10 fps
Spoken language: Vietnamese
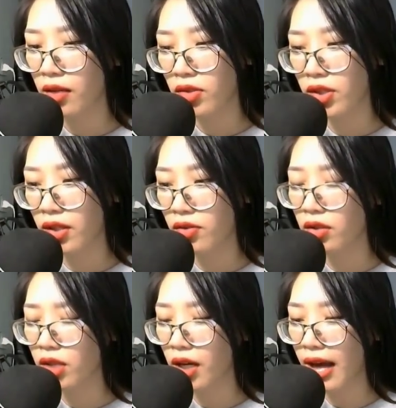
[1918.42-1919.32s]
nhưng
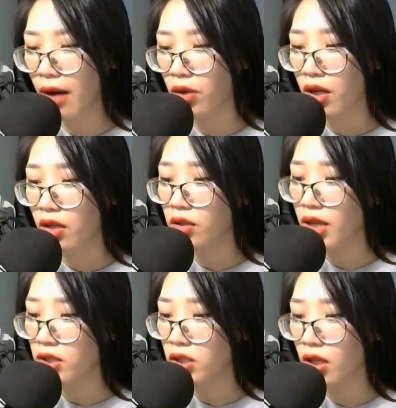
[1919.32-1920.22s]
như thế nào có
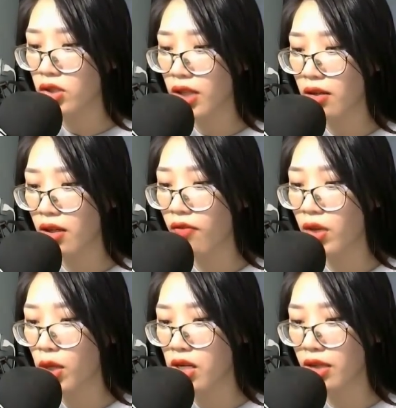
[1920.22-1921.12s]
thể so sánh được với
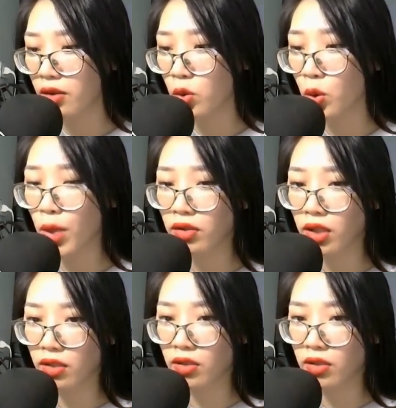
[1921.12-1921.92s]
uy lực của nguyên tử